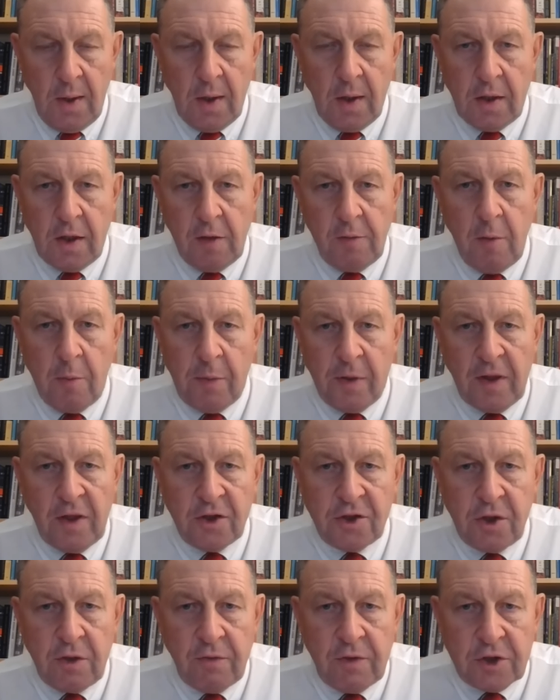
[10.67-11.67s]
Хотел бы
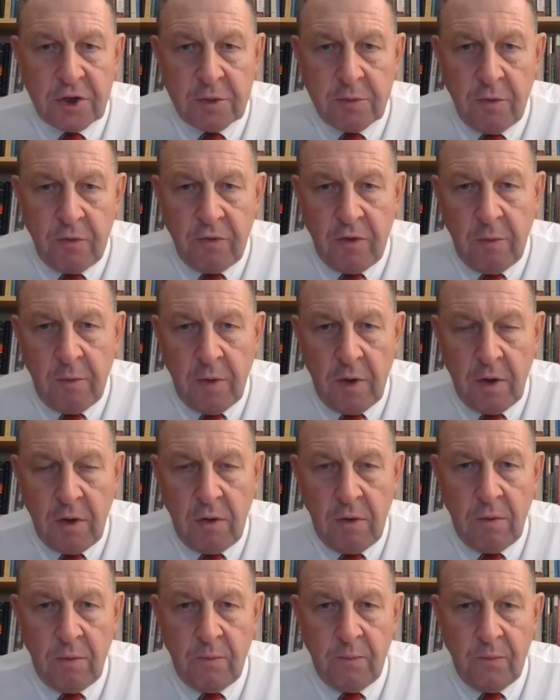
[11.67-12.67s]
предложить вашему
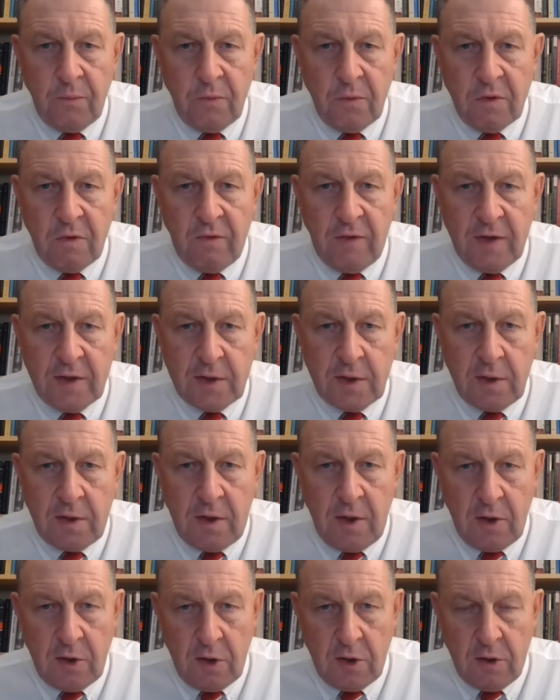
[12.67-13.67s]
вниманию
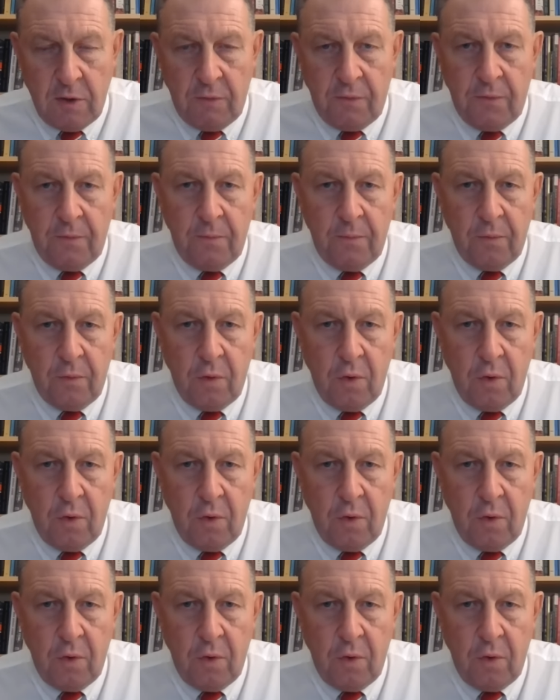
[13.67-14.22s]
20 тезисов